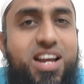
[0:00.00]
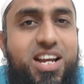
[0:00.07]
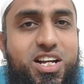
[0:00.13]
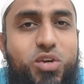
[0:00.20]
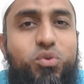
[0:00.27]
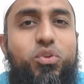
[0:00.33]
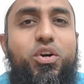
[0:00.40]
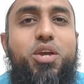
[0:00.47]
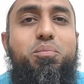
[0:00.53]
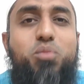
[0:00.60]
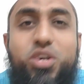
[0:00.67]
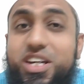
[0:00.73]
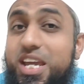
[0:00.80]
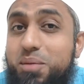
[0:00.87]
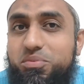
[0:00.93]
வணங்குவதுடைய
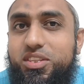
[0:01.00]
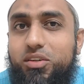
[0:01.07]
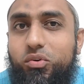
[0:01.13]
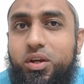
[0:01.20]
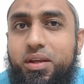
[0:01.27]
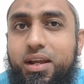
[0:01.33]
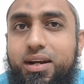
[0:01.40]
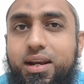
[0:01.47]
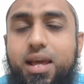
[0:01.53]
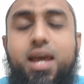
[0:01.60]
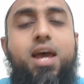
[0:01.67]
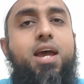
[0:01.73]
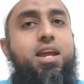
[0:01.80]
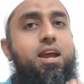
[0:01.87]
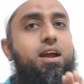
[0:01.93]
முக்கியத்துவம் என்ன
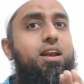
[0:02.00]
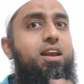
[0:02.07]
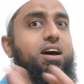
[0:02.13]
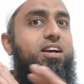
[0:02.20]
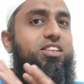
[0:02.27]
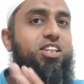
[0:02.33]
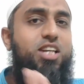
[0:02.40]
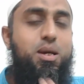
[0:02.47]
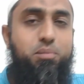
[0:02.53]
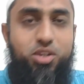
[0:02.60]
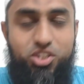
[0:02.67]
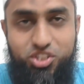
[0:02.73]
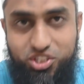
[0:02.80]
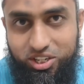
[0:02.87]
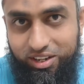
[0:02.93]
எல்லாத்தையும் நாம்
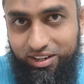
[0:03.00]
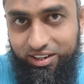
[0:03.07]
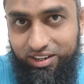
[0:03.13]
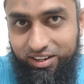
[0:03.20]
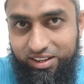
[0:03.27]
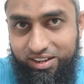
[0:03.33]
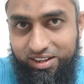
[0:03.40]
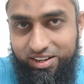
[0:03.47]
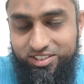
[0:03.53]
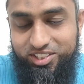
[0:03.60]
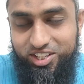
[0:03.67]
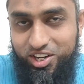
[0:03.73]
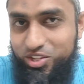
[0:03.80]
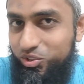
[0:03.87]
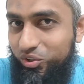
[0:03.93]
இன்ஷா அல்லா
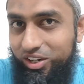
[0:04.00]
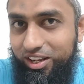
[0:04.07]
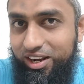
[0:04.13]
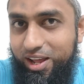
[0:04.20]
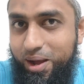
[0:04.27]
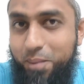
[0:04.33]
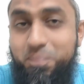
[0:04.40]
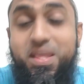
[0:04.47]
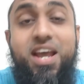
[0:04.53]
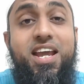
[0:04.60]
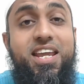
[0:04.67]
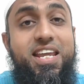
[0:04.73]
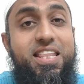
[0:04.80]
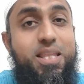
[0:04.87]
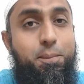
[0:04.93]
தெரிந்து கொள்ளலாம்
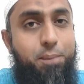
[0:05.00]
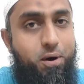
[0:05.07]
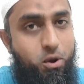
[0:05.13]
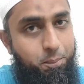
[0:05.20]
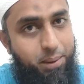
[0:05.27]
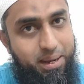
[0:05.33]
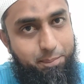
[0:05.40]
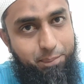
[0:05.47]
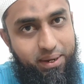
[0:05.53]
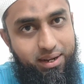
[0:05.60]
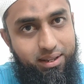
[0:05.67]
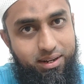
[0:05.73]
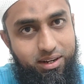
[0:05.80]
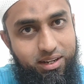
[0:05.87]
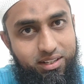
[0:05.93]
இந்த பவர் பாயிண்ட்
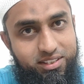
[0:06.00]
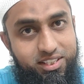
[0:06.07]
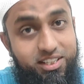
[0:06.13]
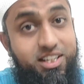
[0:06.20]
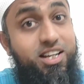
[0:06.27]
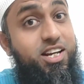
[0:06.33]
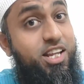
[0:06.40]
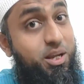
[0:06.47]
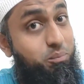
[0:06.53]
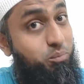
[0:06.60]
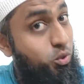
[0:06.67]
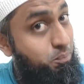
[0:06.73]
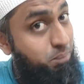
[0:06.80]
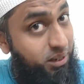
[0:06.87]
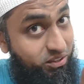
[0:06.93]
பயிலரங்கத்திற்கு நீங்கள்
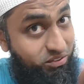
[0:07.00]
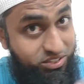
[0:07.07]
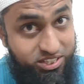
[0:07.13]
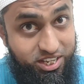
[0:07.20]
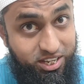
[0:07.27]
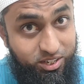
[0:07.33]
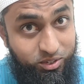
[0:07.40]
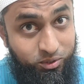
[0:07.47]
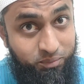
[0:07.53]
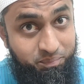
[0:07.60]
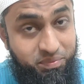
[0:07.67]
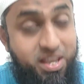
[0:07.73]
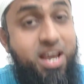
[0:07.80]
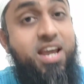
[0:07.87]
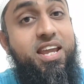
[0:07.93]
முன்பதிவு செய்யணும்
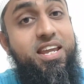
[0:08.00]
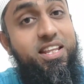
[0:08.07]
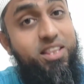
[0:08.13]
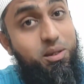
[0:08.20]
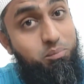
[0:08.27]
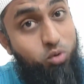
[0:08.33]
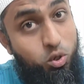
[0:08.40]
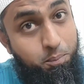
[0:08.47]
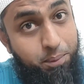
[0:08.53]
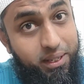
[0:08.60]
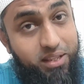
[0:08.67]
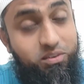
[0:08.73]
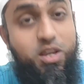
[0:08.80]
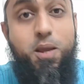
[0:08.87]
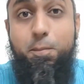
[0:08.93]
இந்த
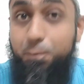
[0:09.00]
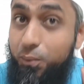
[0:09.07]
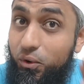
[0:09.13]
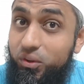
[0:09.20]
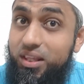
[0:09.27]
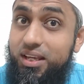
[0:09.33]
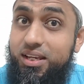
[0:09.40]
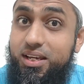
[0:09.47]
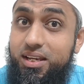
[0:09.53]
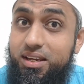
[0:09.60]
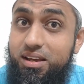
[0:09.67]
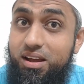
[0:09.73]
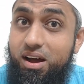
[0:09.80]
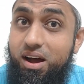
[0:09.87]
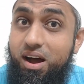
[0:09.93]
முன்பதிவு இப்போதைக்கு